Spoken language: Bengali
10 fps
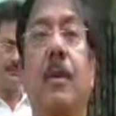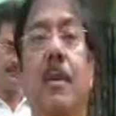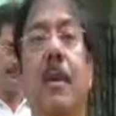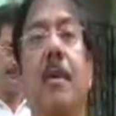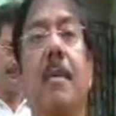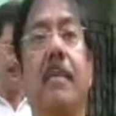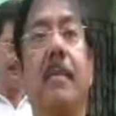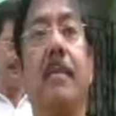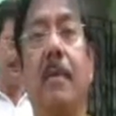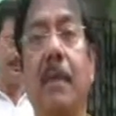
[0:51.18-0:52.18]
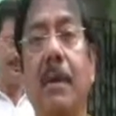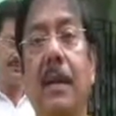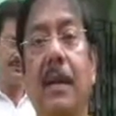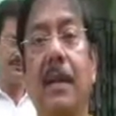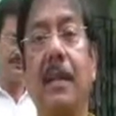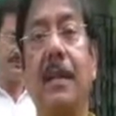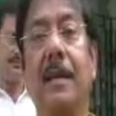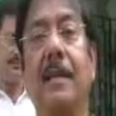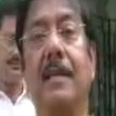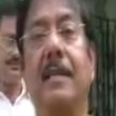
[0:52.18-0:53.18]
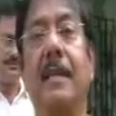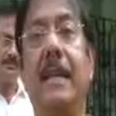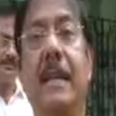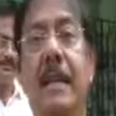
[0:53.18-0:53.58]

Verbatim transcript: কন্ট্রোল রুমে বসতে হবে আমাকে তিনটে